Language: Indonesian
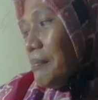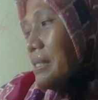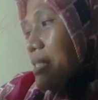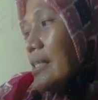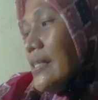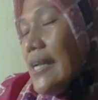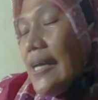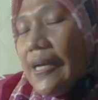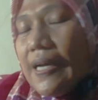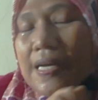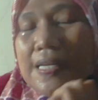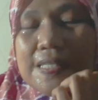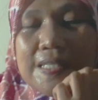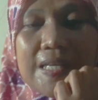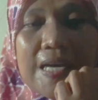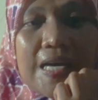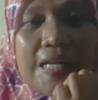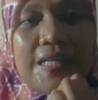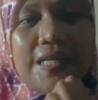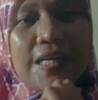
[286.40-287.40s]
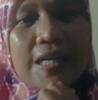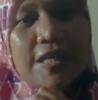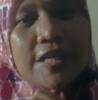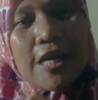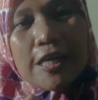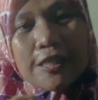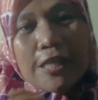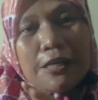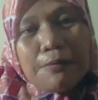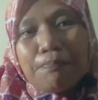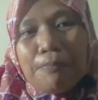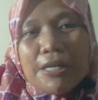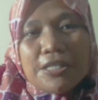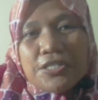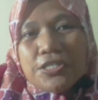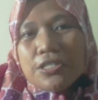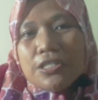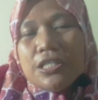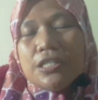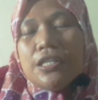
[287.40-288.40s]
menyenangkan sekali kegiatan
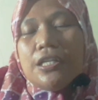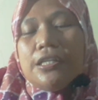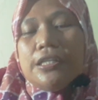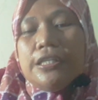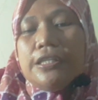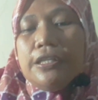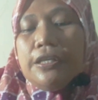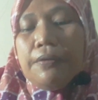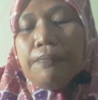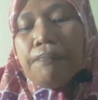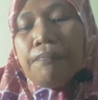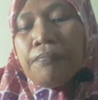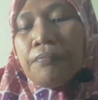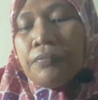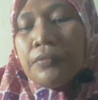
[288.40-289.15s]
punch needle ini.